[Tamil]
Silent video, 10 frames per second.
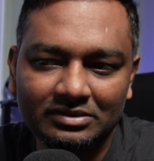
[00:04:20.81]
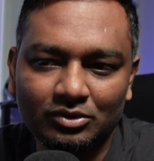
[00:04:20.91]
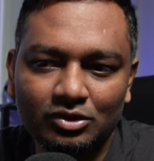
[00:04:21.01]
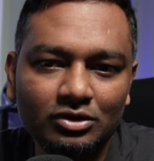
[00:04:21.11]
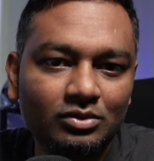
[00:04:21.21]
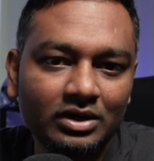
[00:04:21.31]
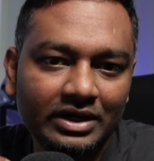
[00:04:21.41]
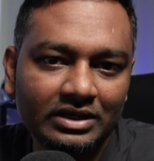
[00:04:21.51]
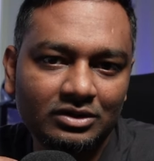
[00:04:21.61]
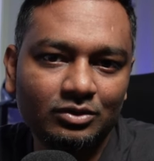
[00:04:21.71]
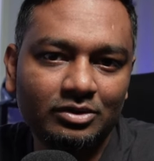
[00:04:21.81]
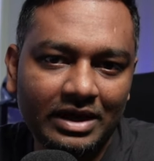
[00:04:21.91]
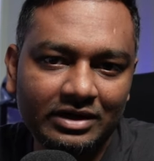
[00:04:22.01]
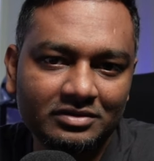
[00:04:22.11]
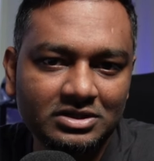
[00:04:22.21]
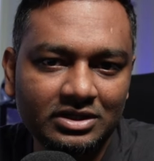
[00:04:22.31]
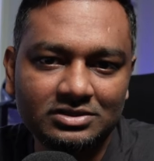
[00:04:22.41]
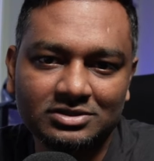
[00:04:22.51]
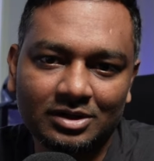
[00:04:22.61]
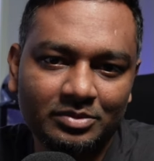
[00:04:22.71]
உங்களுக்குள்ளாரே ஏதோ ஒரு பேரியர் வச்சு நீங்கள்
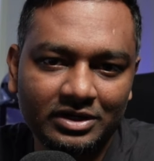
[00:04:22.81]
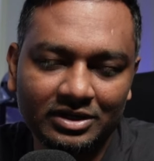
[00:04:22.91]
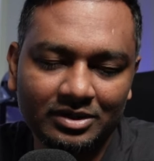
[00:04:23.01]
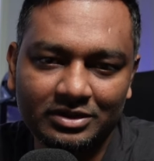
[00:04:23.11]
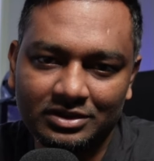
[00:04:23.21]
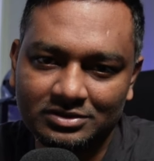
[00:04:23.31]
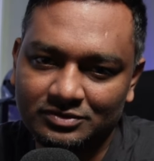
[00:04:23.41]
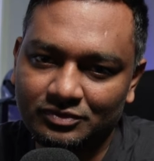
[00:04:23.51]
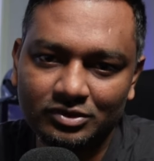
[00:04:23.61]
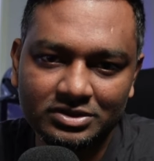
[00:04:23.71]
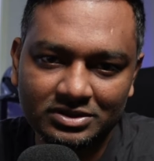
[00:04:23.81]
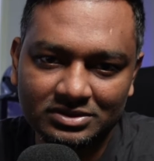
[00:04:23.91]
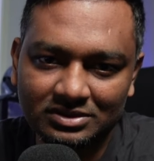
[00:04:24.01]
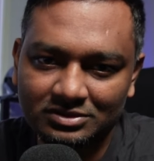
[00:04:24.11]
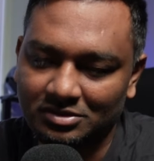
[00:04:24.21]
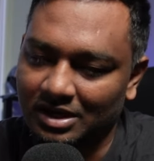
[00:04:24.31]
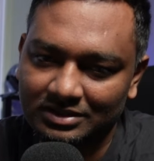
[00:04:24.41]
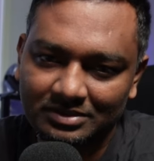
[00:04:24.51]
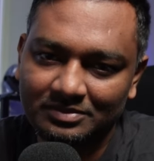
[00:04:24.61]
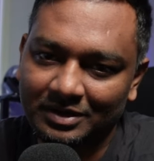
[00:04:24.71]
ஸ்டாப் பண்ணிட்டீங்க அப்படின்னா இட்ஸ் ஃபூலிஷ்னஸ் ஸோ
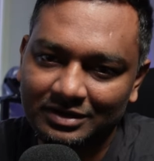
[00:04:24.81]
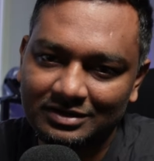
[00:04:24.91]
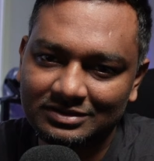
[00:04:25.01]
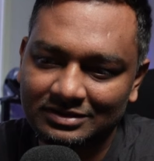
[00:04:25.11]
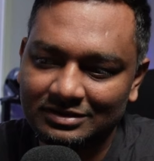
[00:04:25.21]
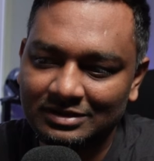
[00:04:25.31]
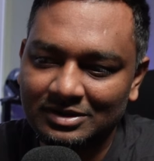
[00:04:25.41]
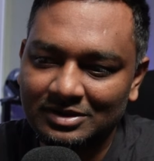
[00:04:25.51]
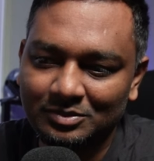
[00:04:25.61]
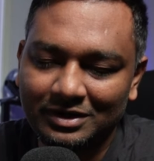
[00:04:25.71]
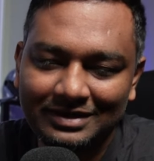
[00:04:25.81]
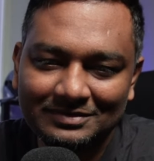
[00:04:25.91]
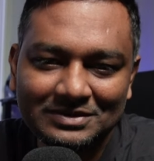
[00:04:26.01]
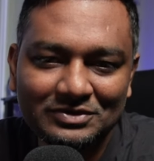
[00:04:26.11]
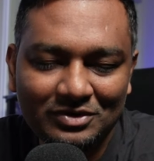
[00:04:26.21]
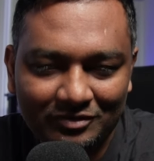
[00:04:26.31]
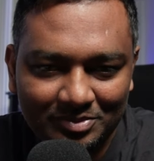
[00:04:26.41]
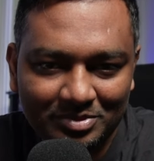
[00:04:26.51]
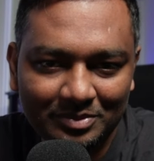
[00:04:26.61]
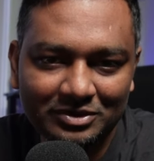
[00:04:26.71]
அதை பண்ணுறதுக்கு முன்னாடியே வந்து யூ ஹாவ் டு
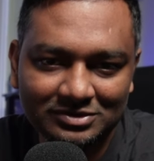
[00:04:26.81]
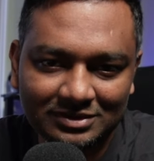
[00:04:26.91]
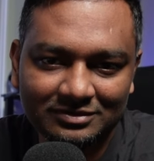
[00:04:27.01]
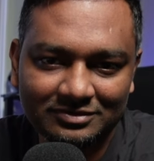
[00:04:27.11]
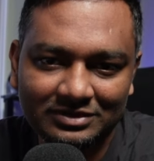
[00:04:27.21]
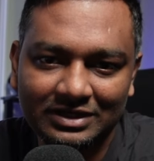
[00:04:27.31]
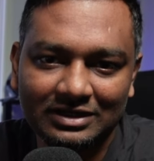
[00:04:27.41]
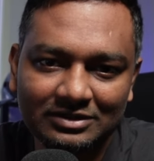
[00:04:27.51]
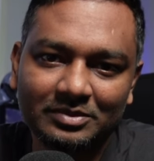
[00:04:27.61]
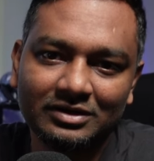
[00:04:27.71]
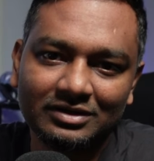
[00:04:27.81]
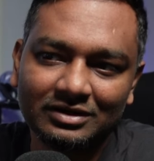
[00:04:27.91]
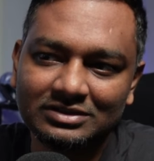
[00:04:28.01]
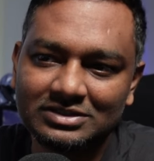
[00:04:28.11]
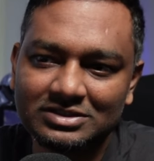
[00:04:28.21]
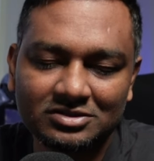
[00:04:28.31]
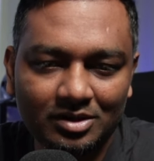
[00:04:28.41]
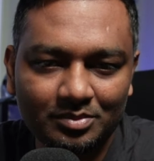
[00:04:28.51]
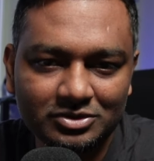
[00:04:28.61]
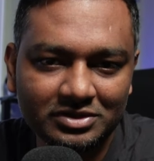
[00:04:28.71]
ப்ரிப் யோர் செல்ஃப் நீங்கள் அதை பண்ணுங்கள் சின்ன சின்ன
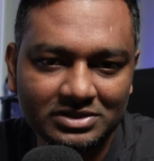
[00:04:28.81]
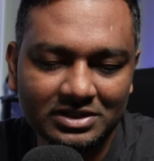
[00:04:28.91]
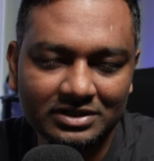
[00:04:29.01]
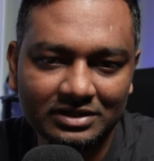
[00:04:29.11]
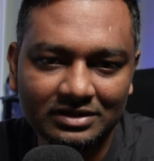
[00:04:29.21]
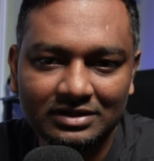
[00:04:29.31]
ஆப்பர்ச்சுனிட்டிஸ் எடுங்க